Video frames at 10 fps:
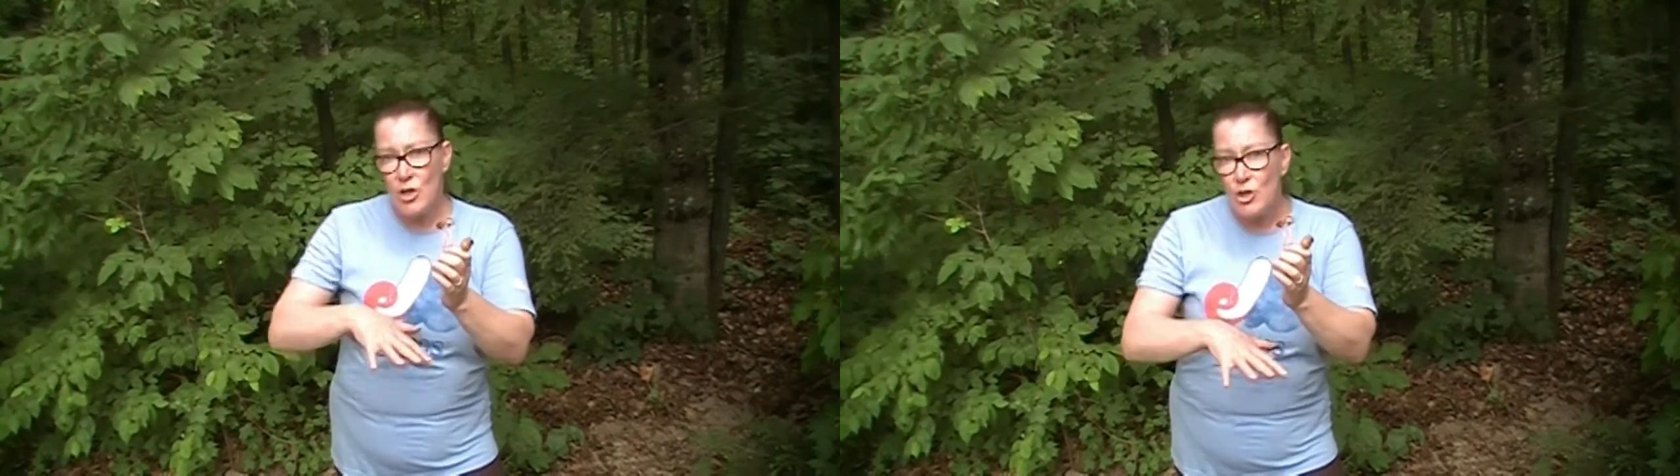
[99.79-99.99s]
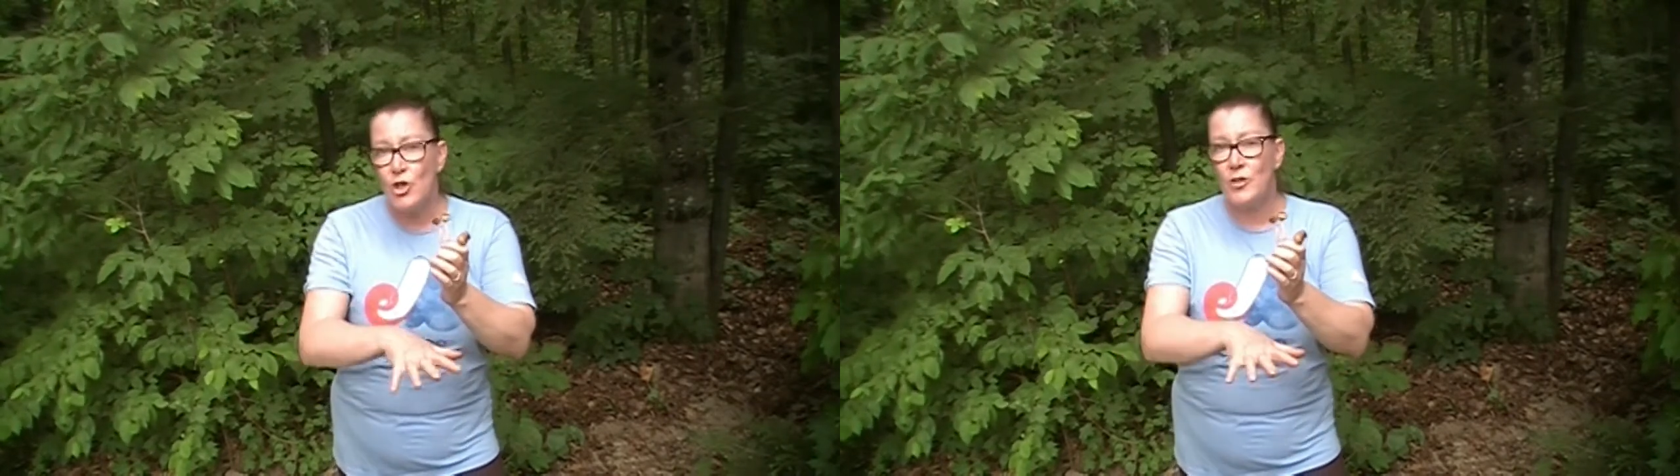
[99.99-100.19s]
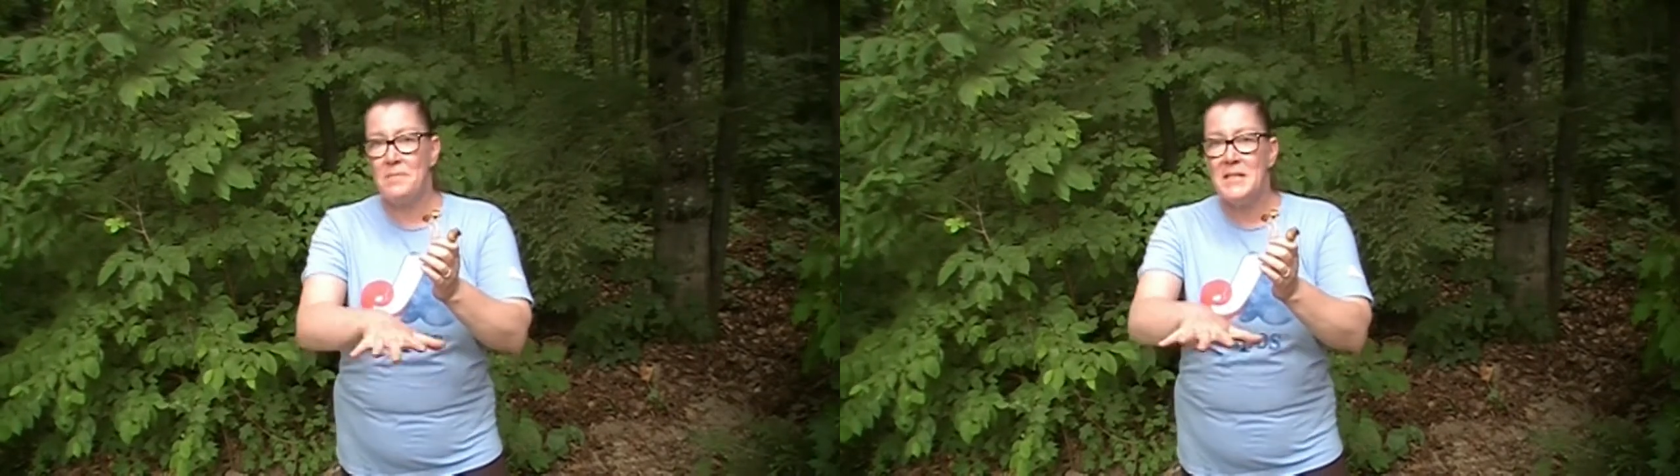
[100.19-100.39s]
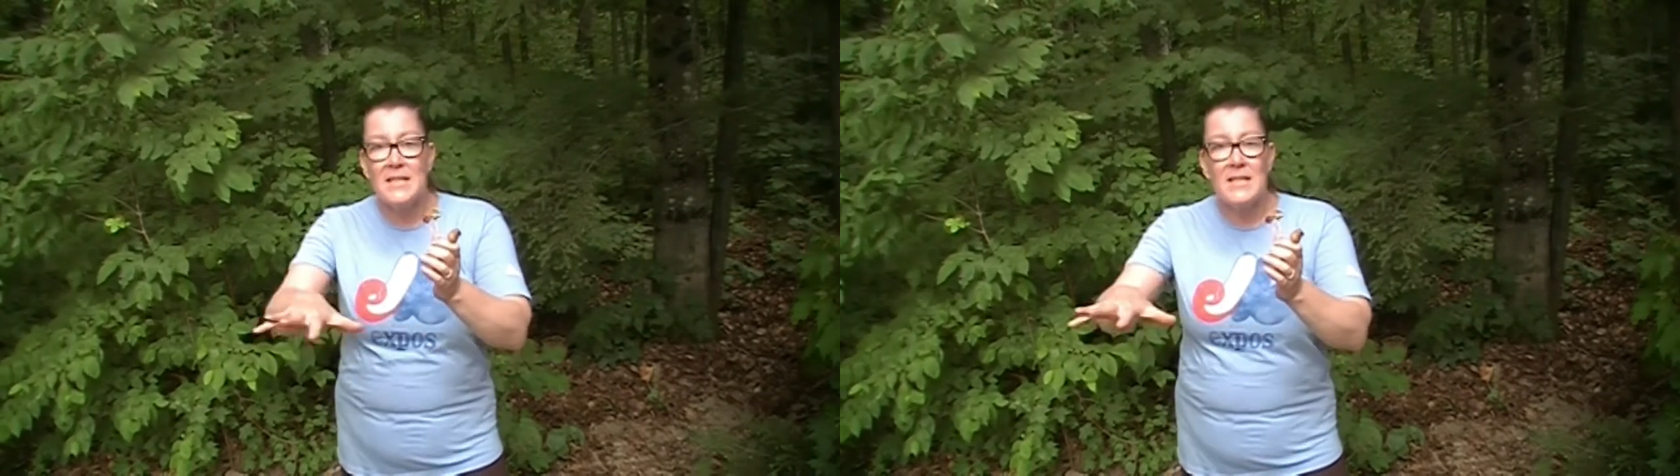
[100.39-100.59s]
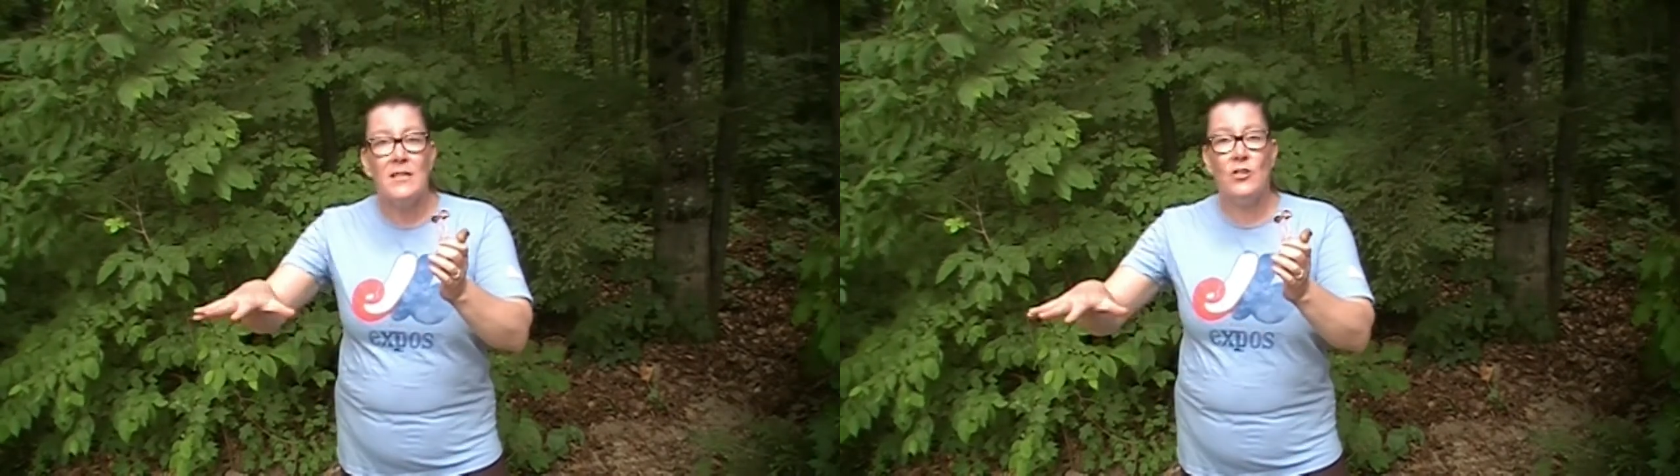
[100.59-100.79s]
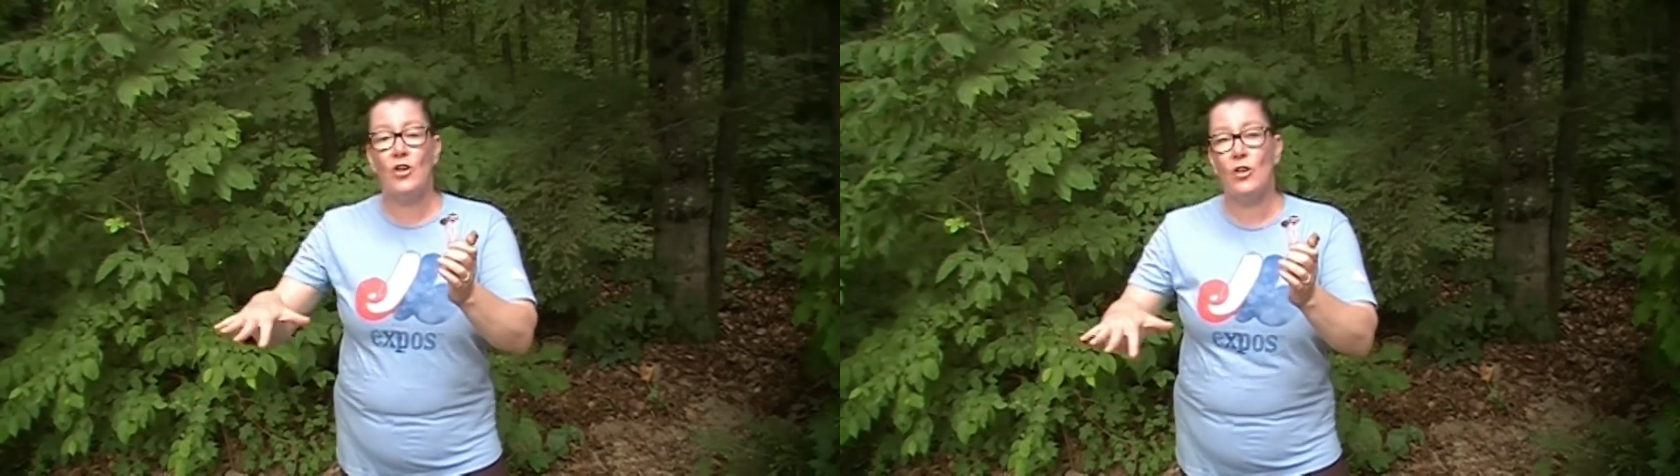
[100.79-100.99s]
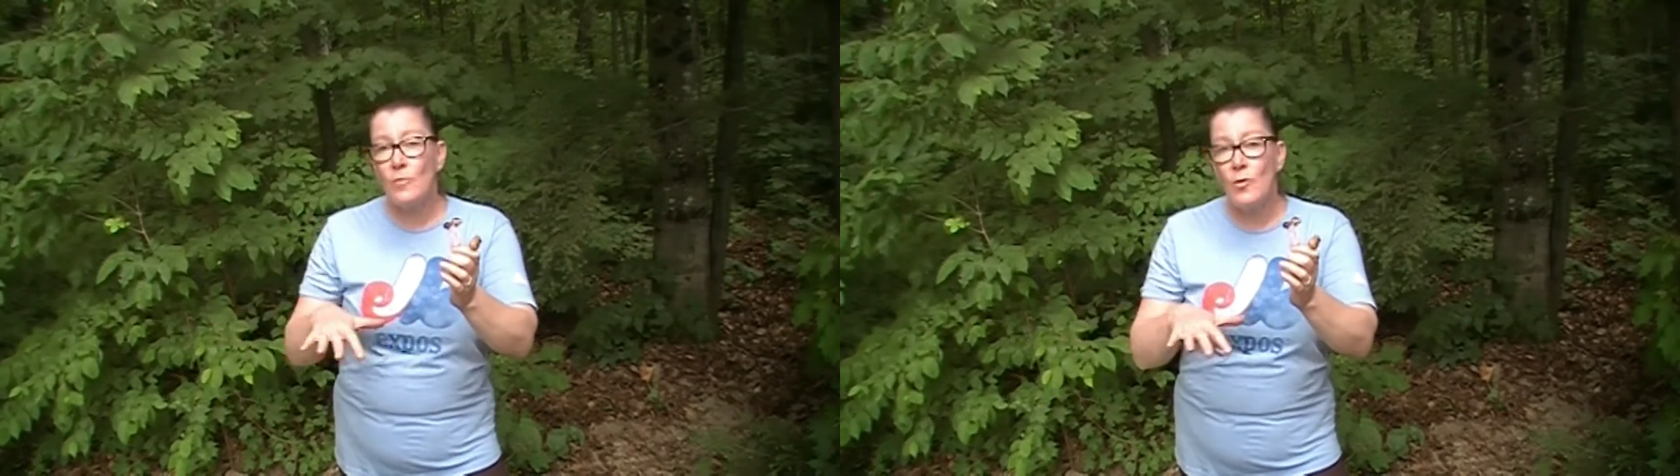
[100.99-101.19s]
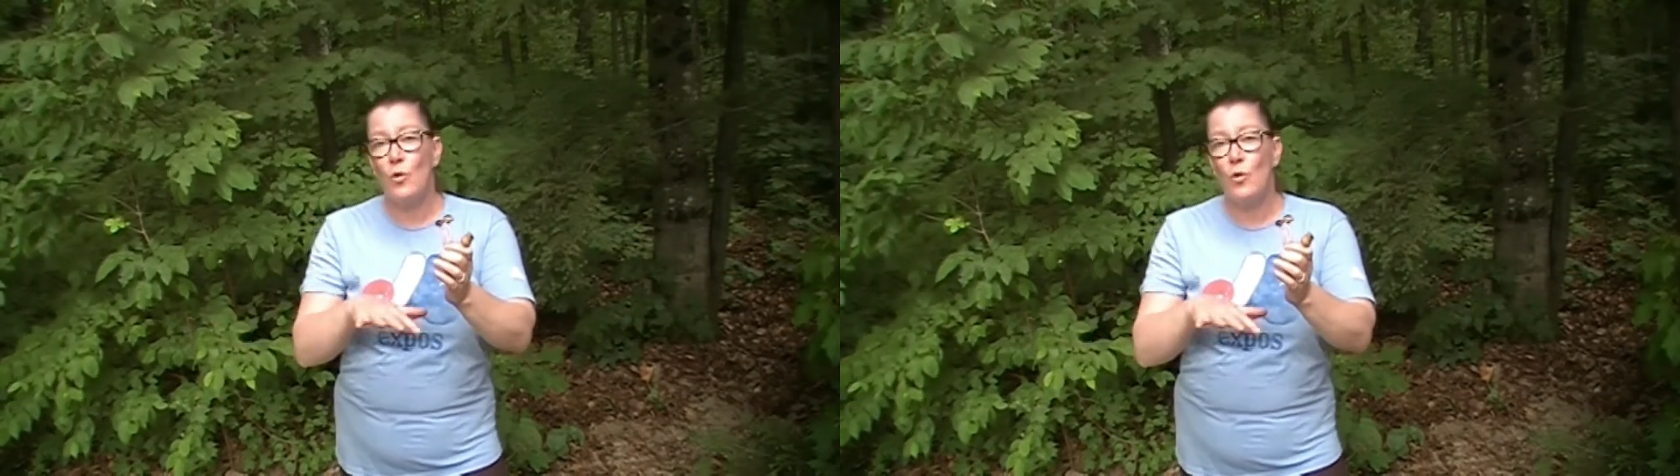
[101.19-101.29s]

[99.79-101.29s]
notre mycélium